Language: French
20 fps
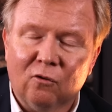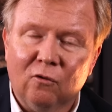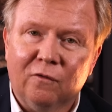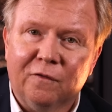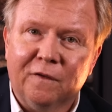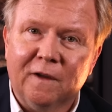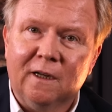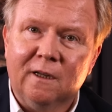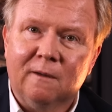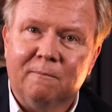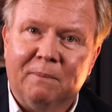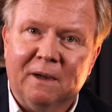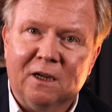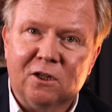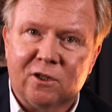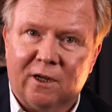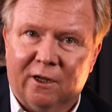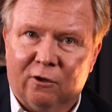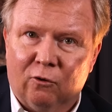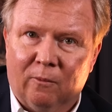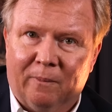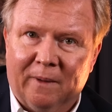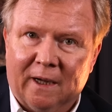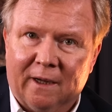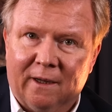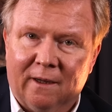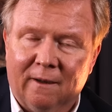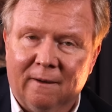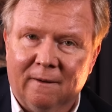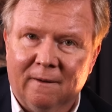du filet de pêche
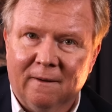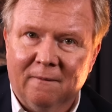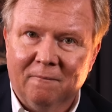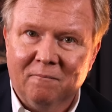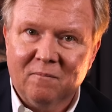récupéré. C'est